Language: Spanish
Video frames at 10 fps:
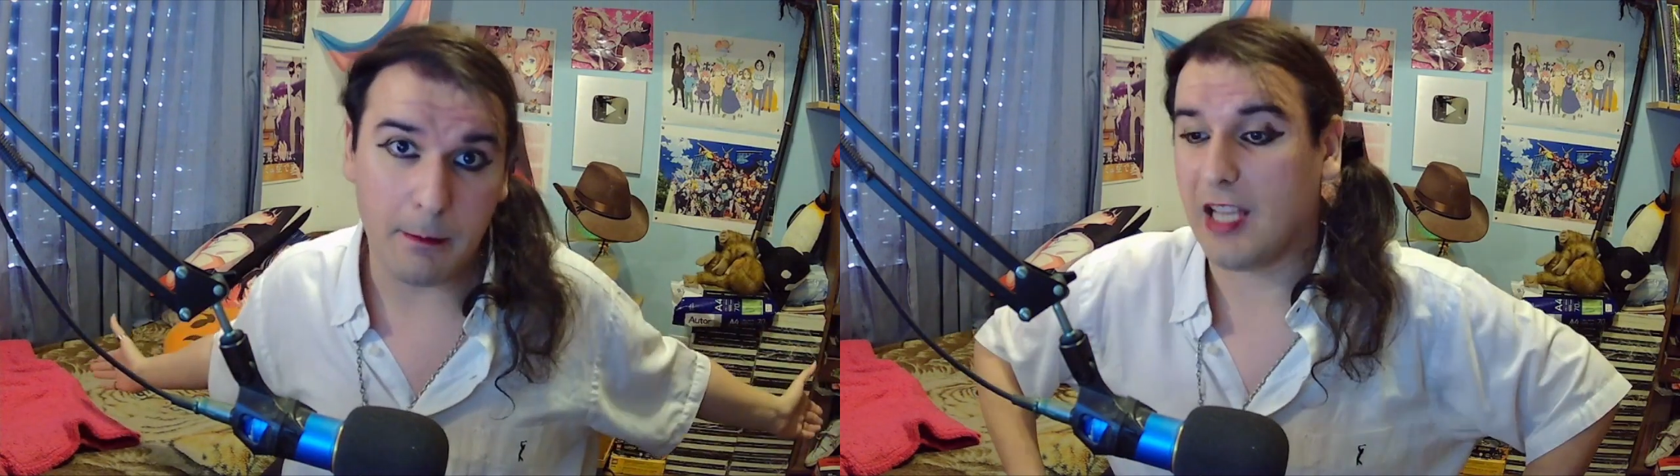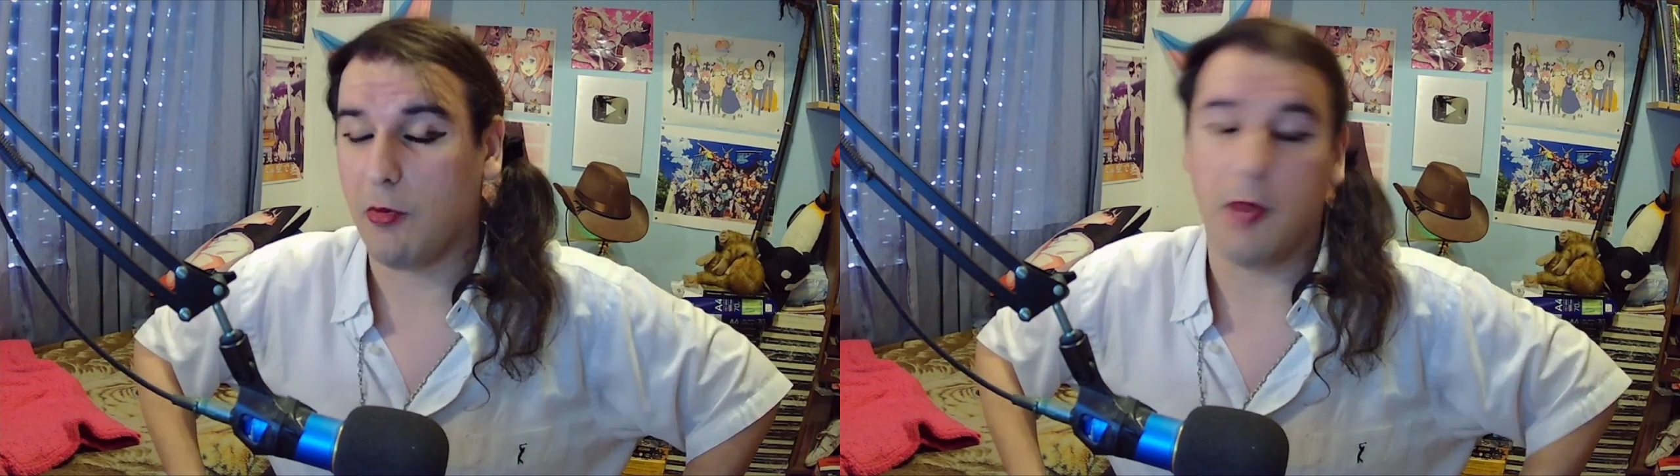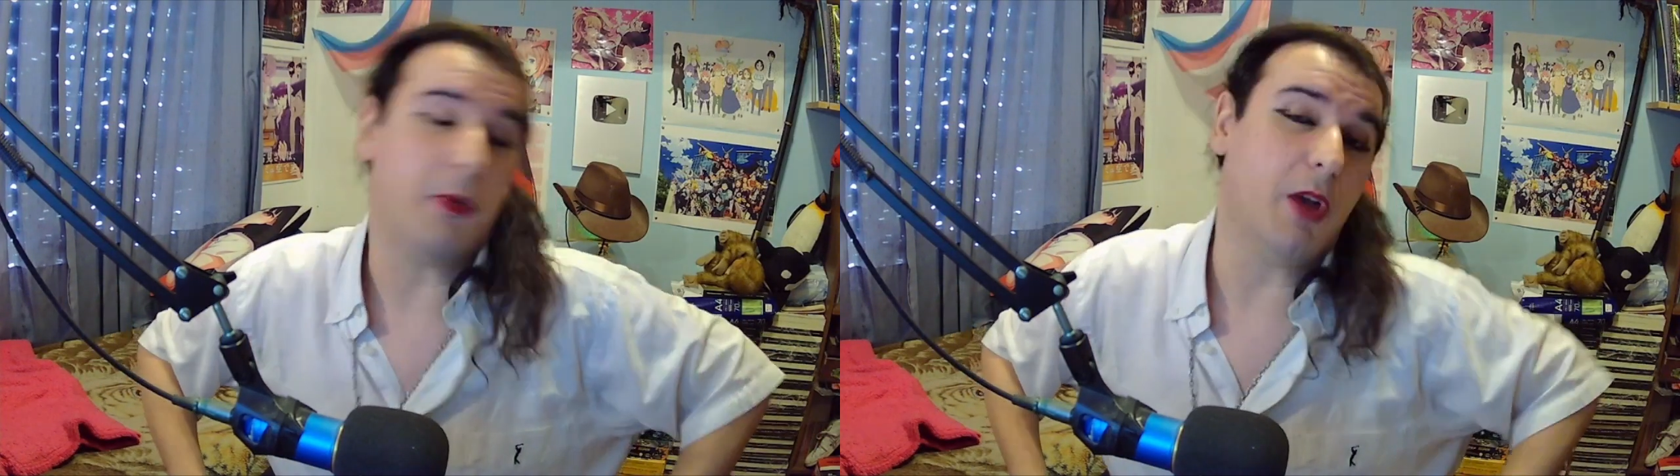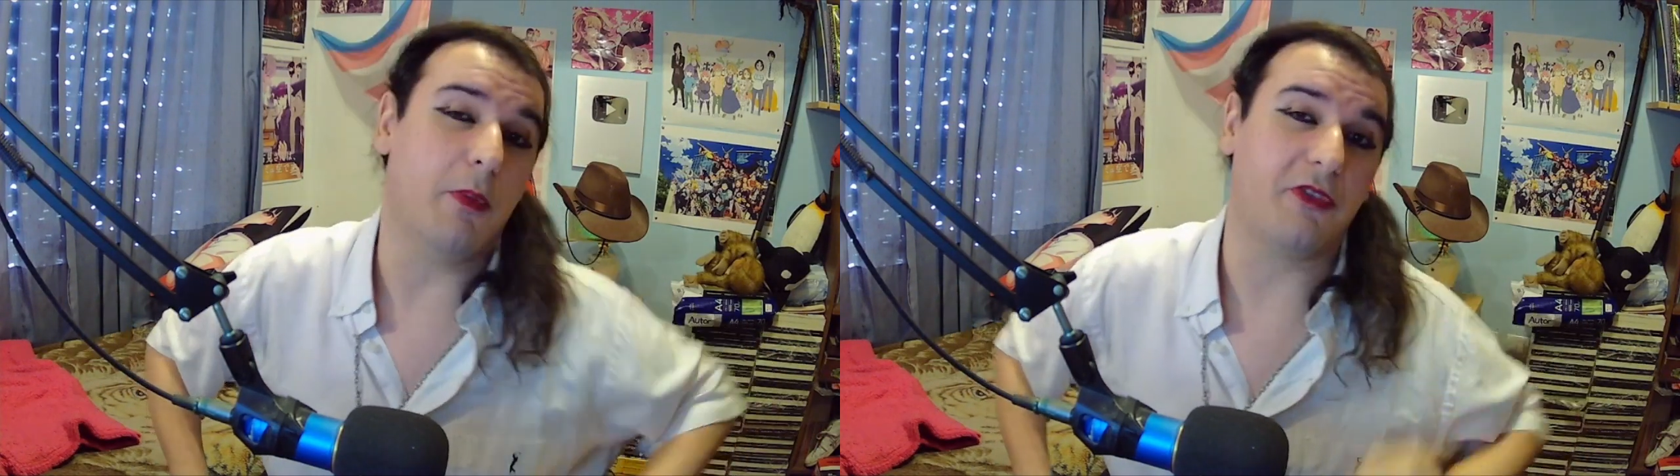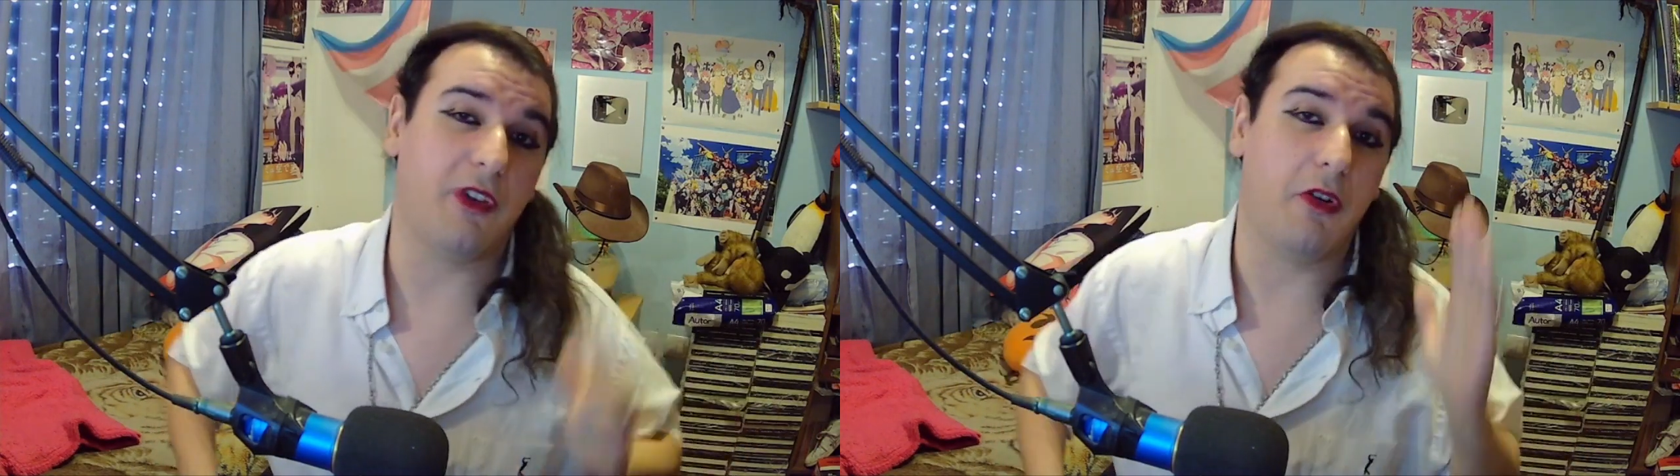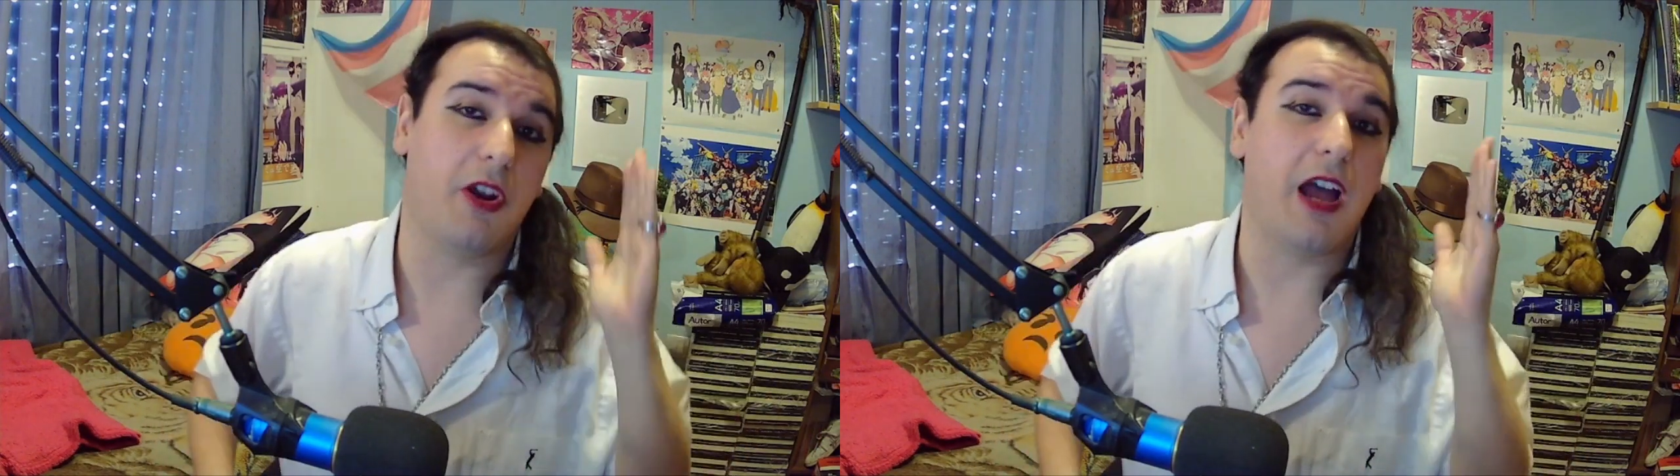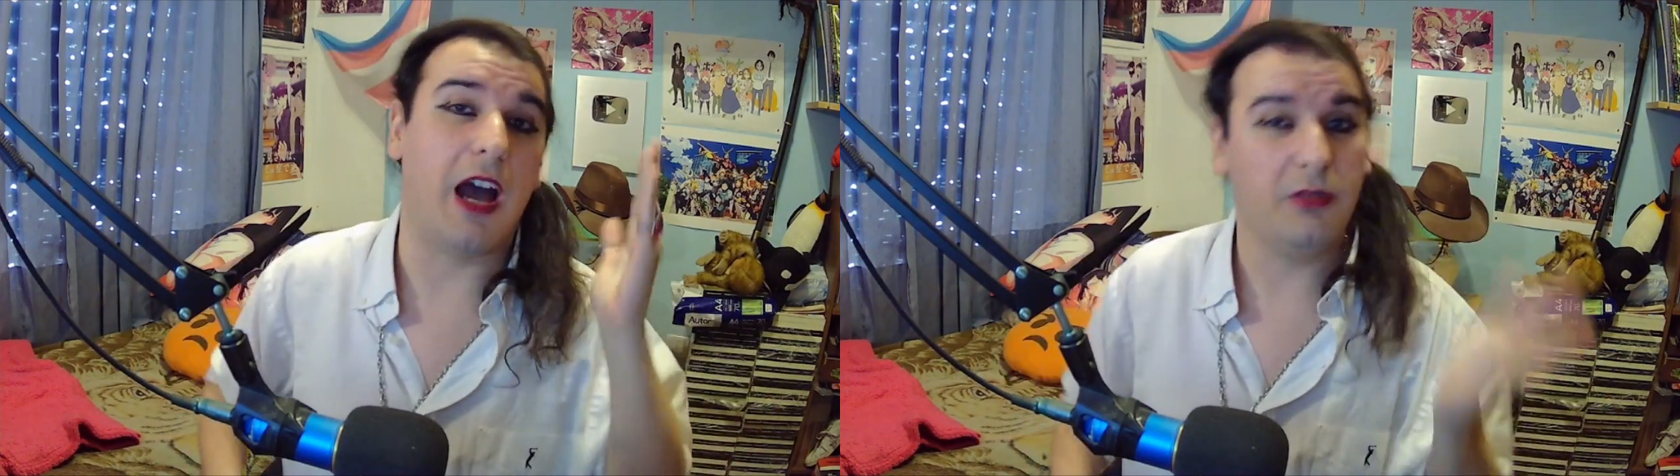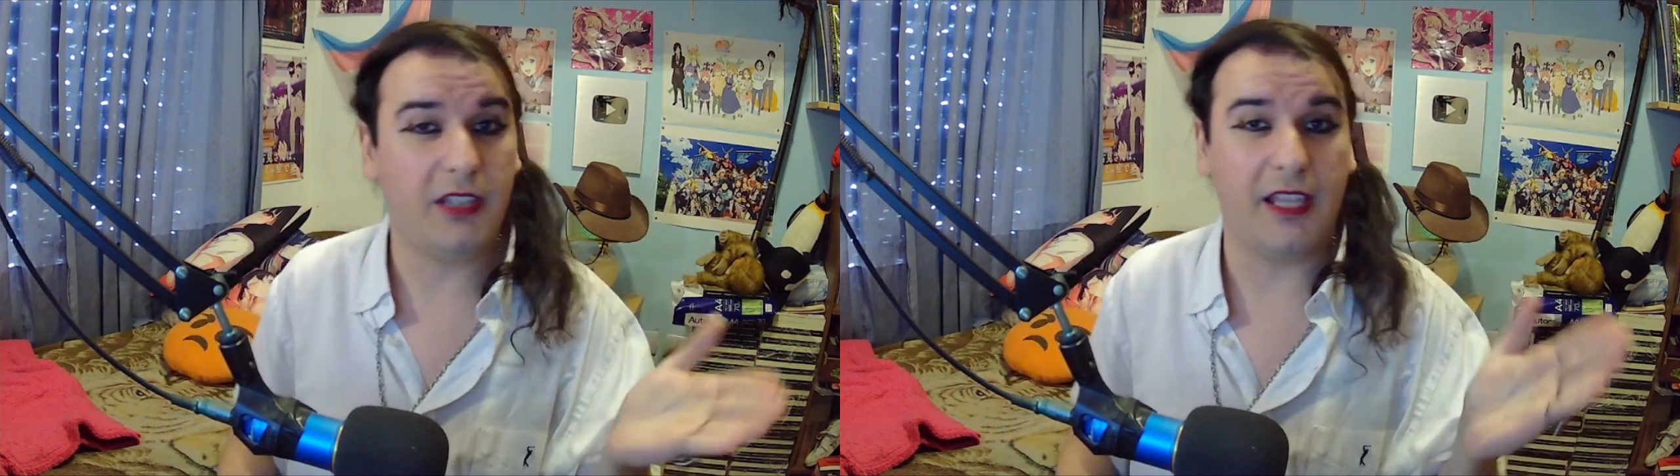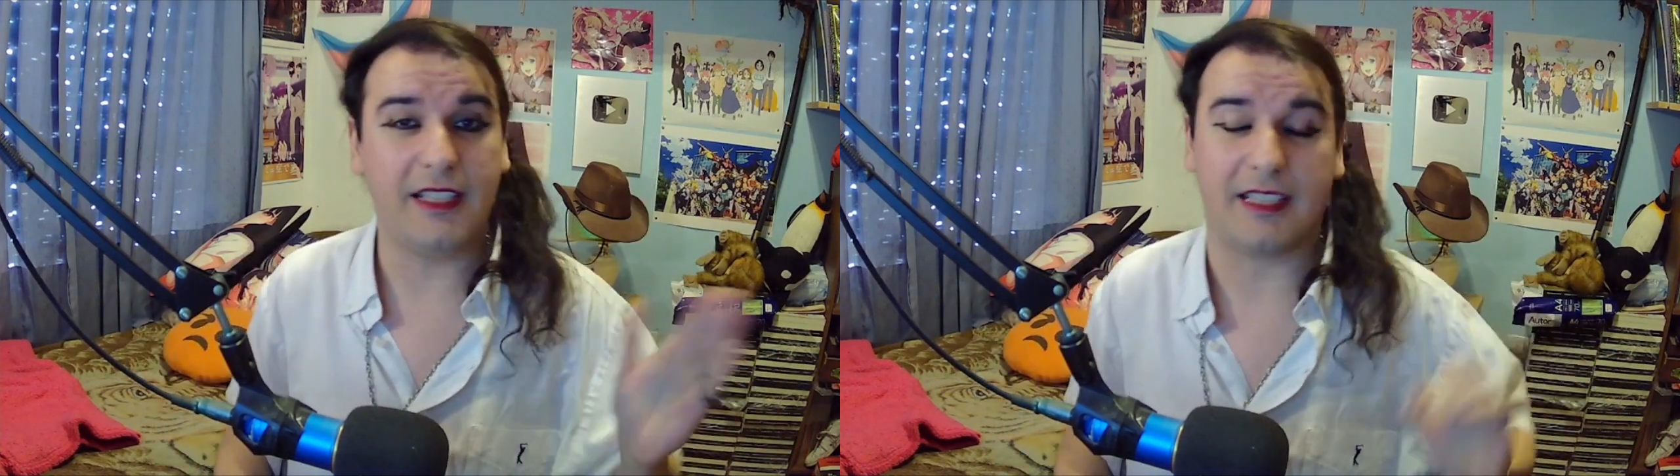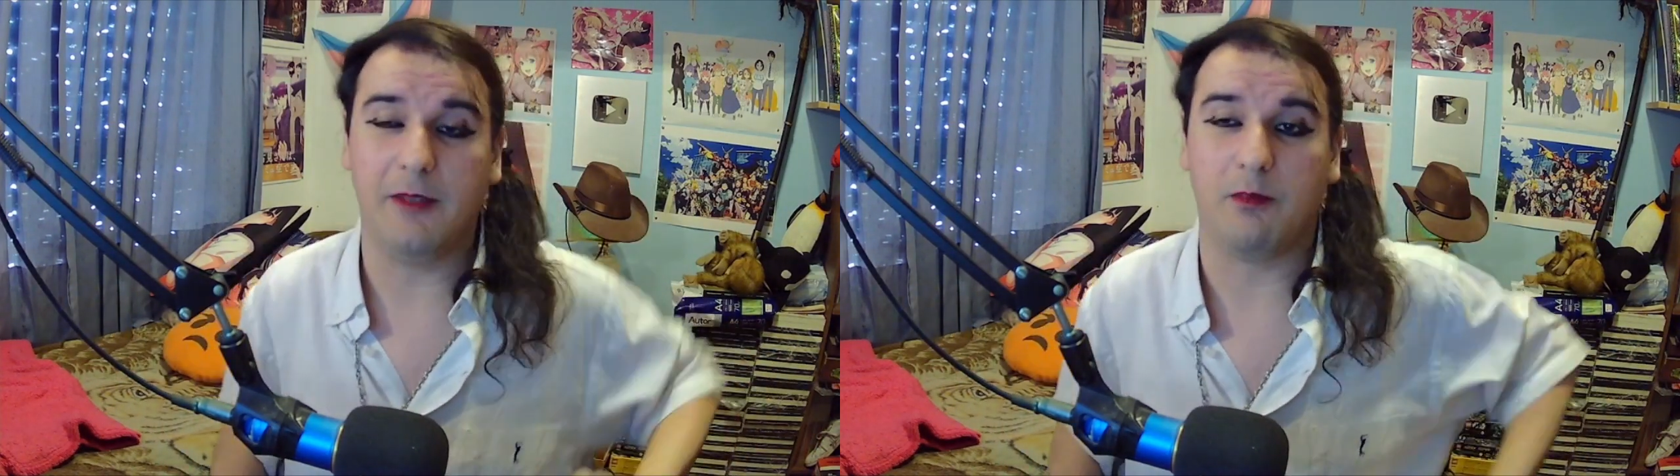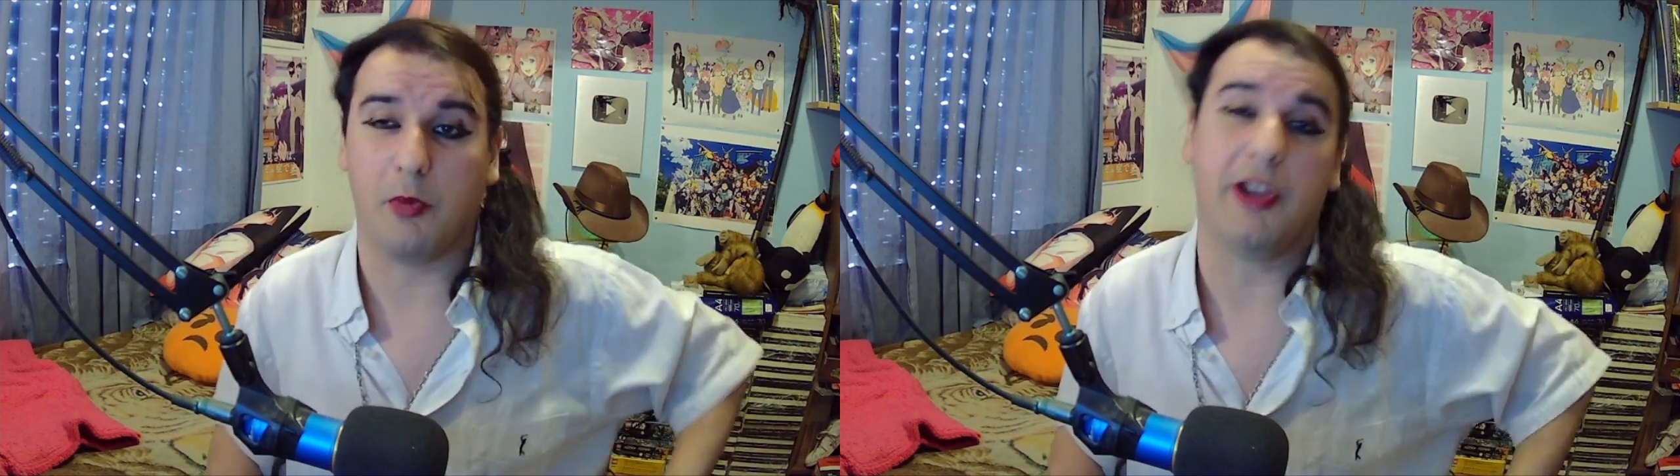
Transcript: Así que bueno, les pido por favor a ustedes si